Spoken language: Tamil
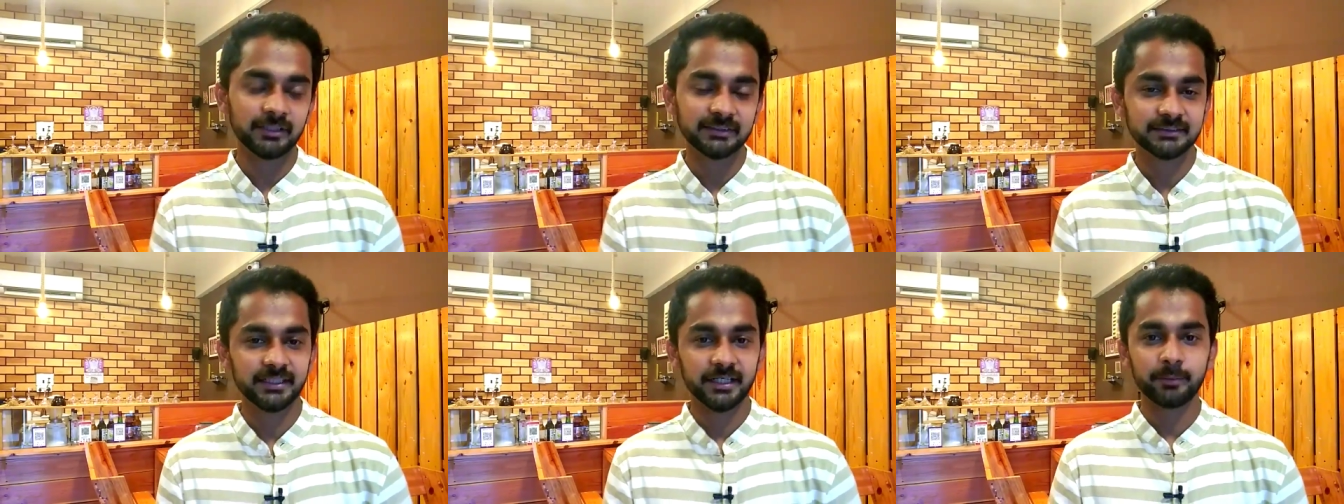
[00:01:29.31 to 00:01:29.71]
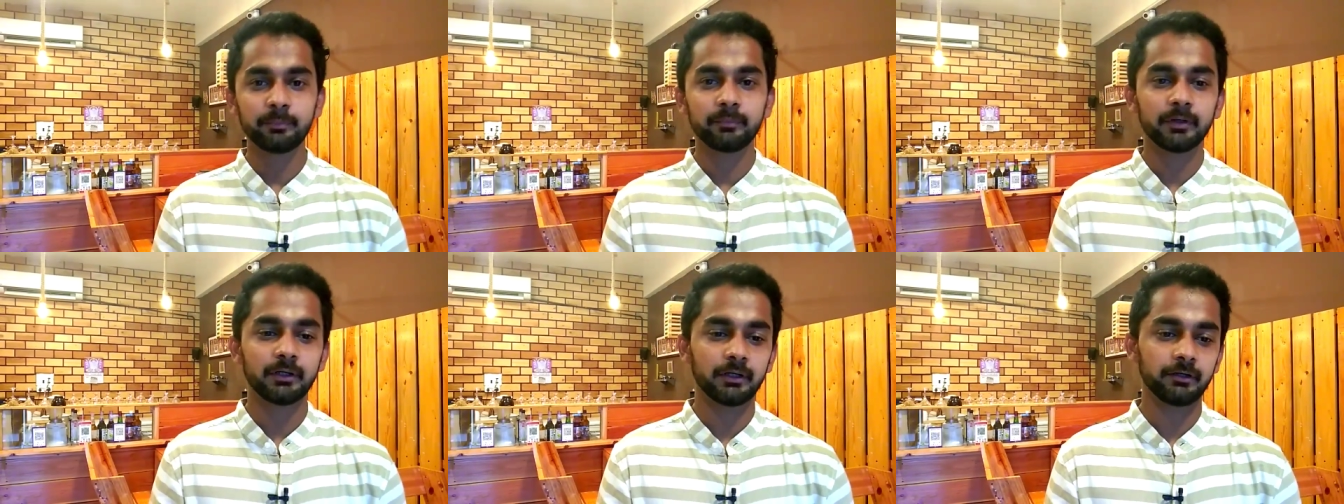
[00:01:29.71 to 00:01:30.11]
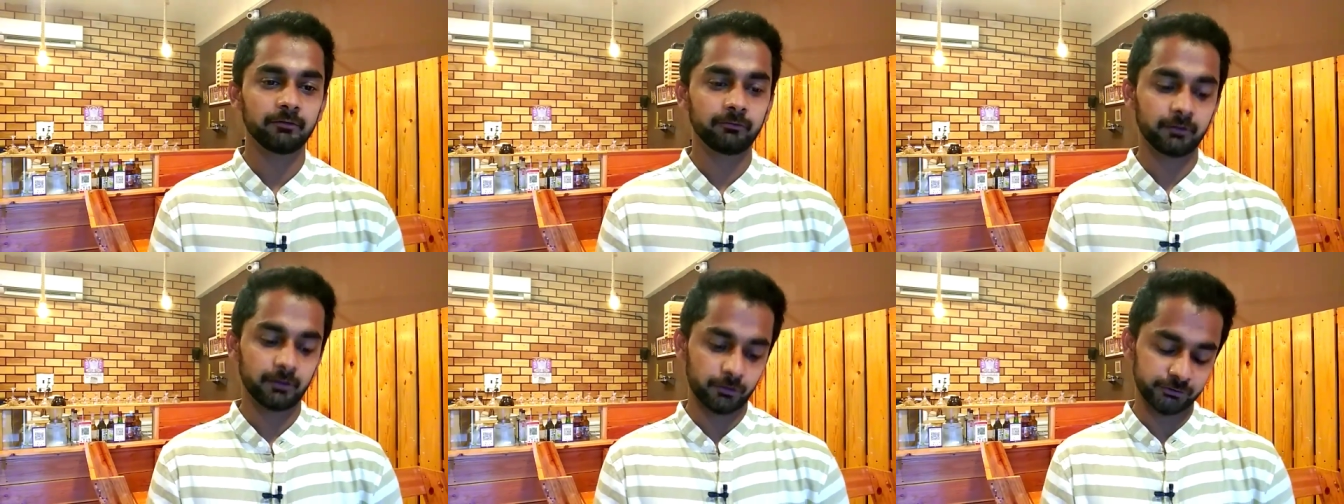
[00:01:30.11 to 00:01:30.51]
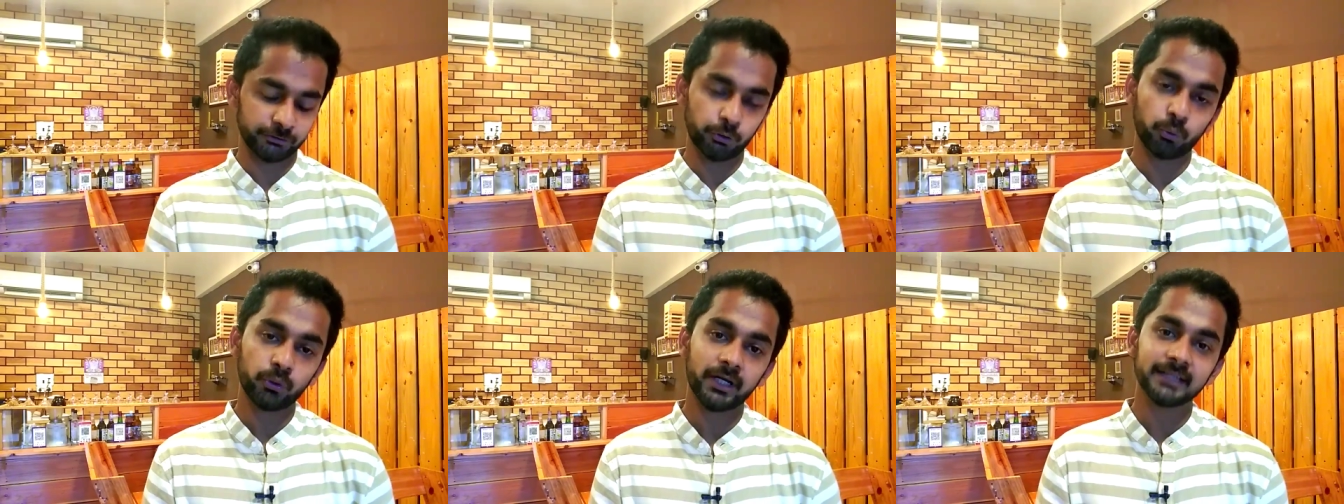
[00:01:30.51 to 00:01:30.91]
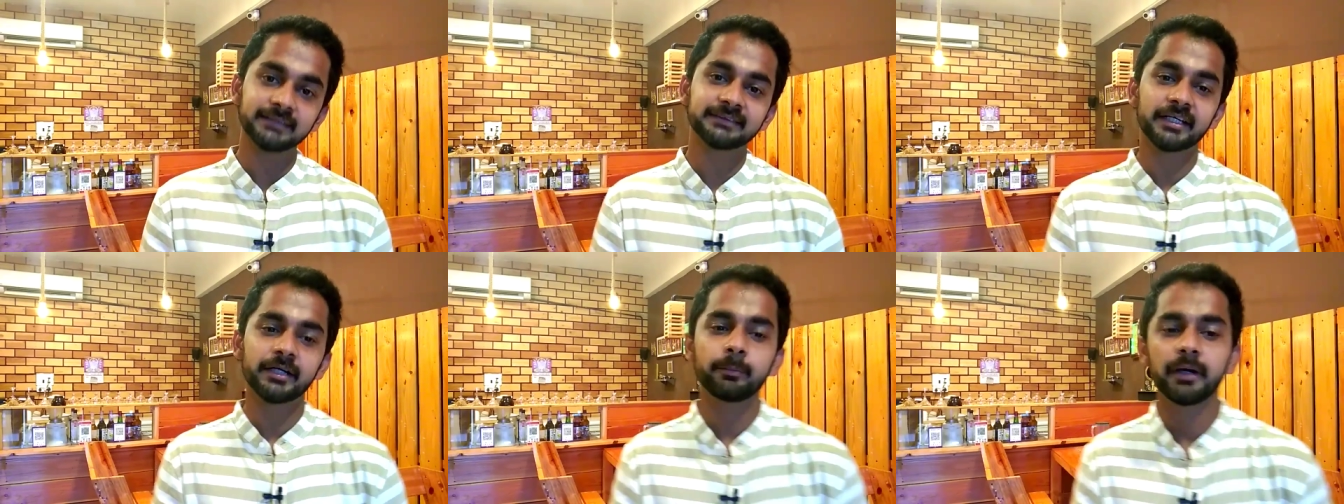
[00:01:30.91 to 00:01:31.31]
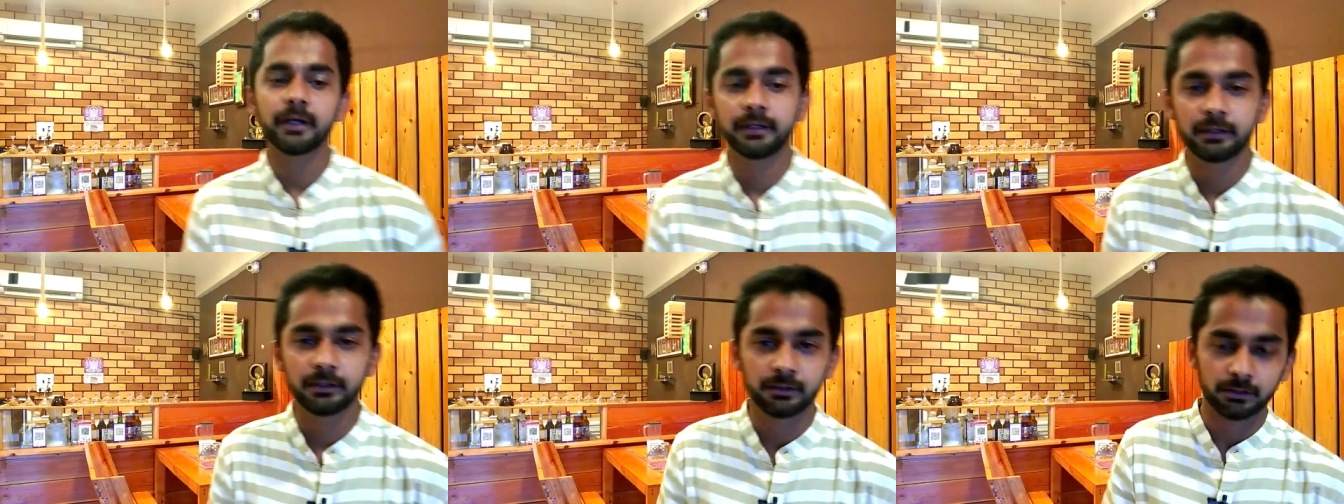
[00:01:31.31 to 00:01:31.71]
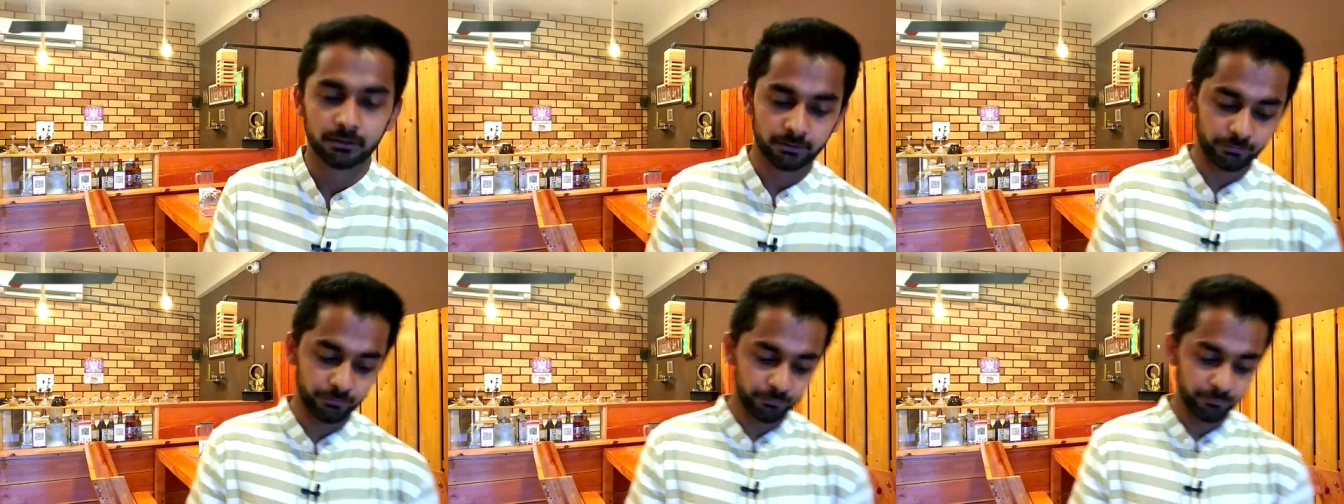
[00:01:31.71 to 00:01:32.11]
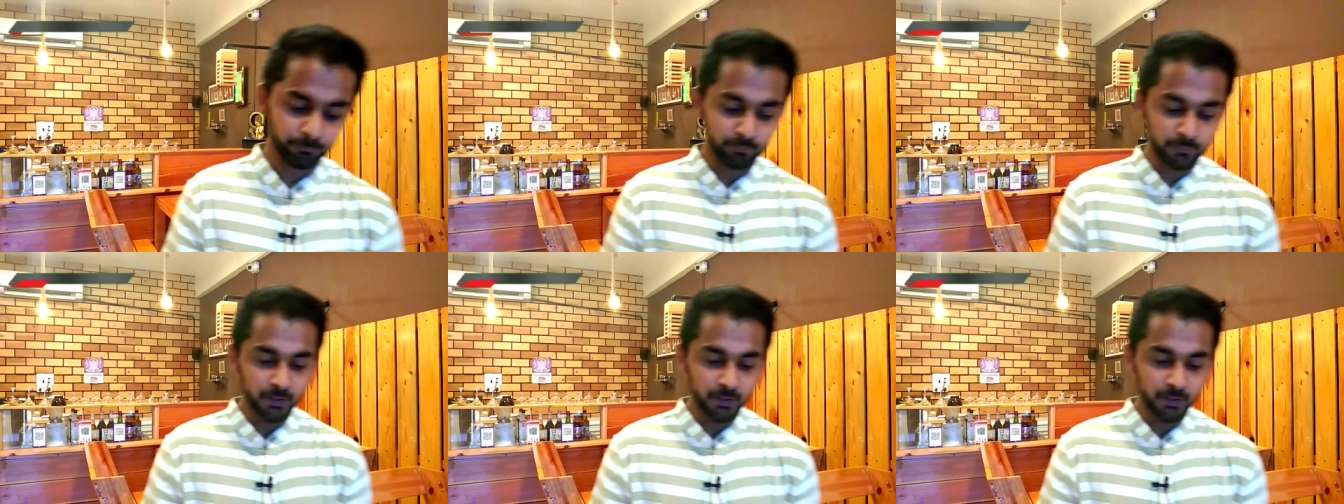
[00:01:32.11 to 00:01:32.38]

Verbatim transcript: ஃபர்ஸ்ட் டைம் ஸ்டோன்ட் ஐஸ்கிரீம் அண்ட் யூனோ